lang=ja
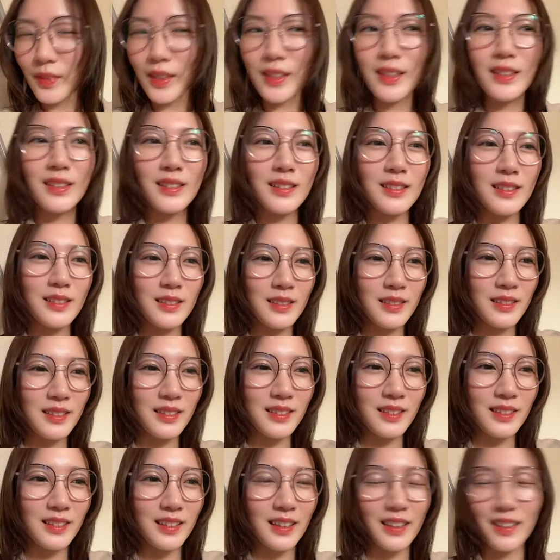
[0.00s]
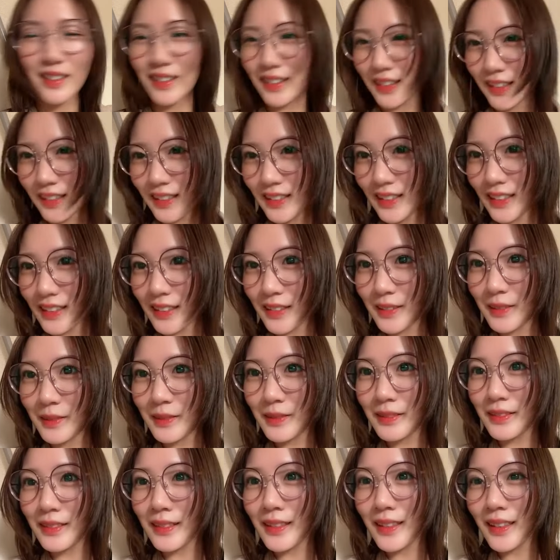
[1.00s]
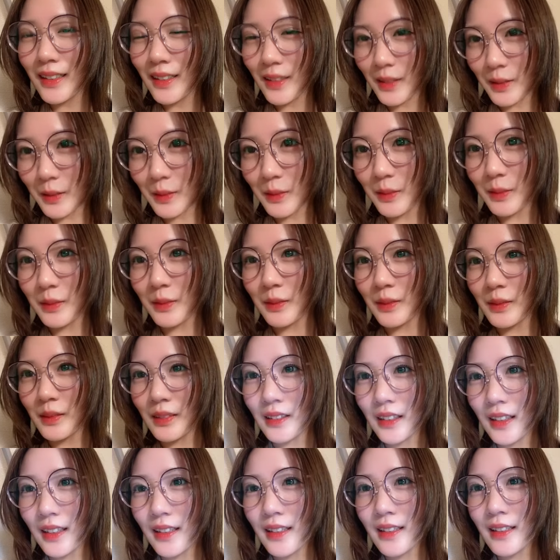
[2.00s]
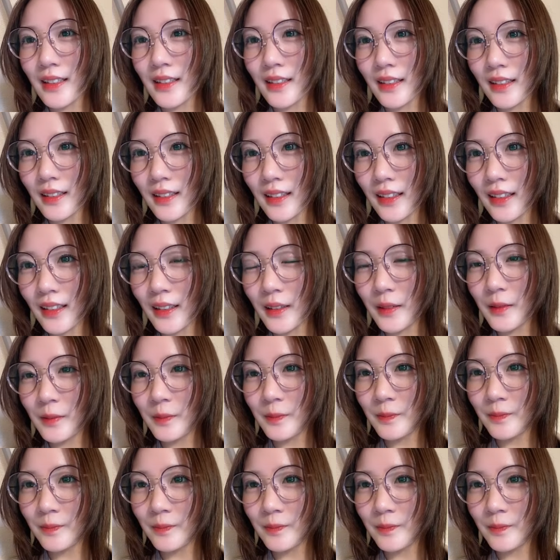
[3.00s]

えあいいやそう大好きで